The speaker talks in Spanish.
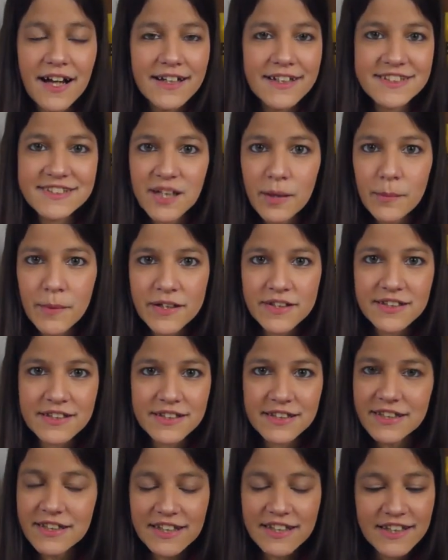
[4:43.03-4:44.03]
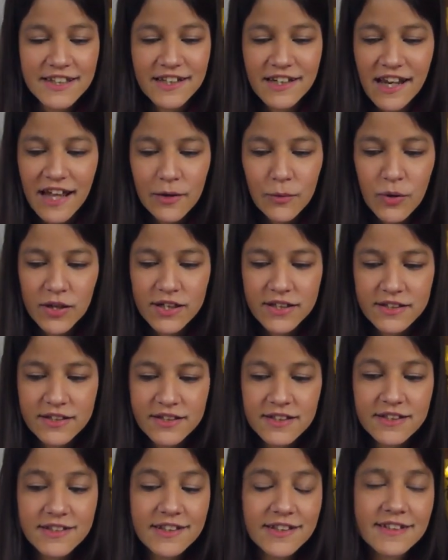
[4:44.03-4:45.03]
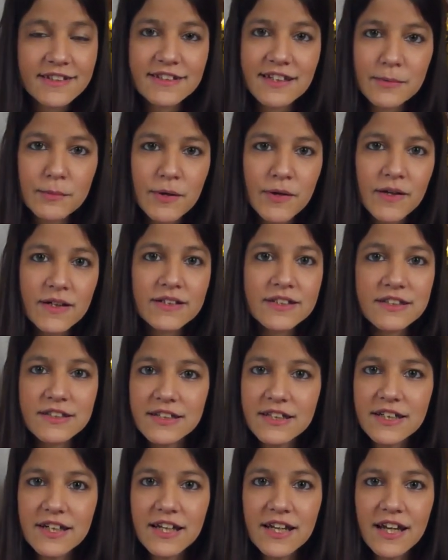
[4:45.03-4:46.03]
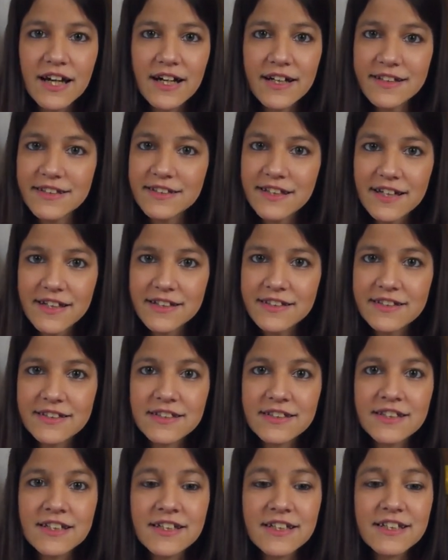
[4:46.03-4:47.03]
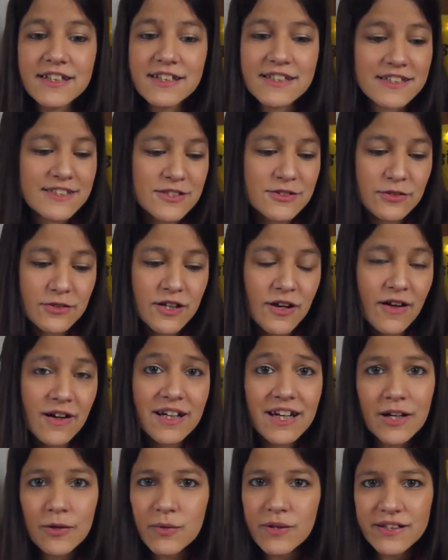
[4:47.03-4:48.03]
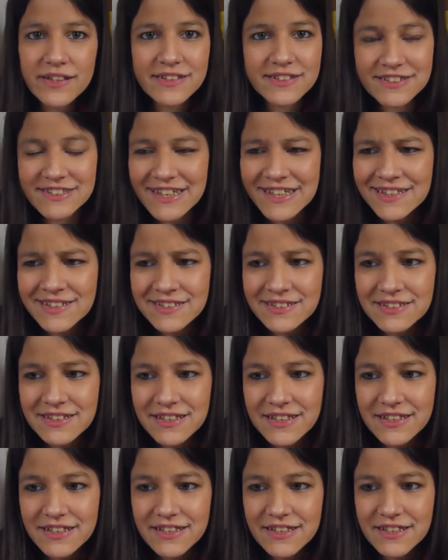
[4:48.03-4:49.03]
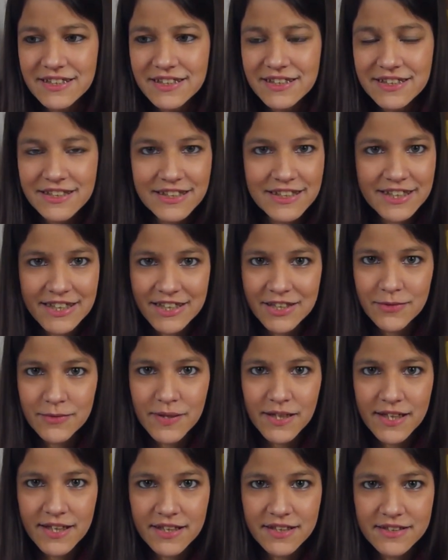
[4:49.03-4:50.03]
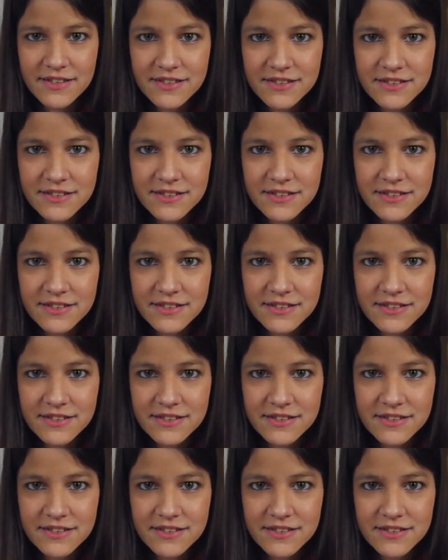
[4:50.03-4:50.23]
esa parte que, en la cual les dije que tapaban la guitarra y sonaban las cuerdas, es increíble.